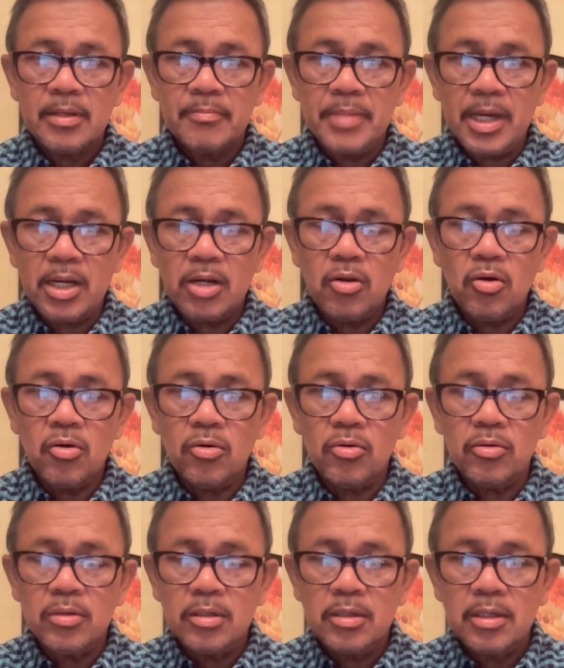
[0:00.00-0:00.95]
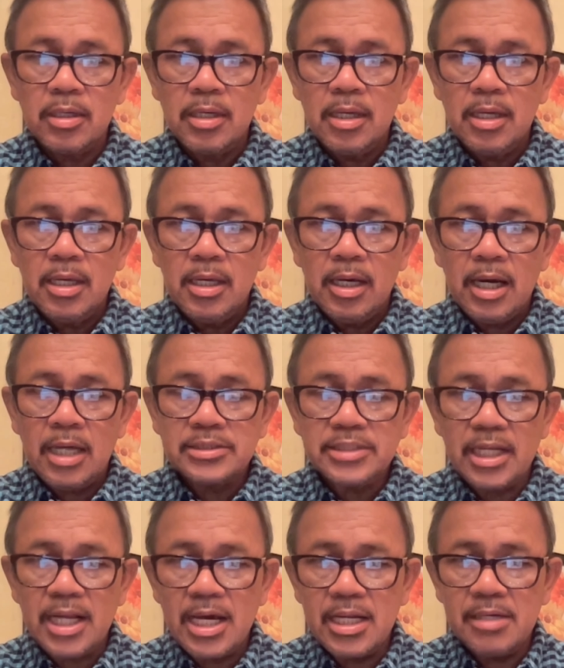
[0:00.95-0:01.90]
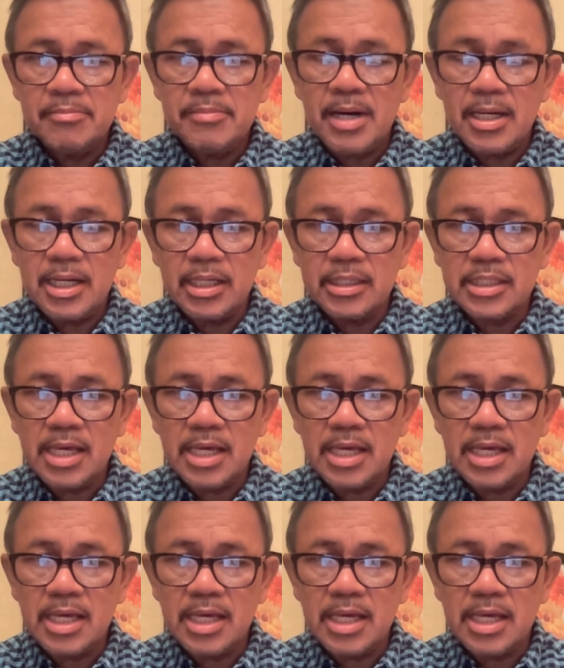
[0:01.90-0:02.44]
Pero kasalanan ba ng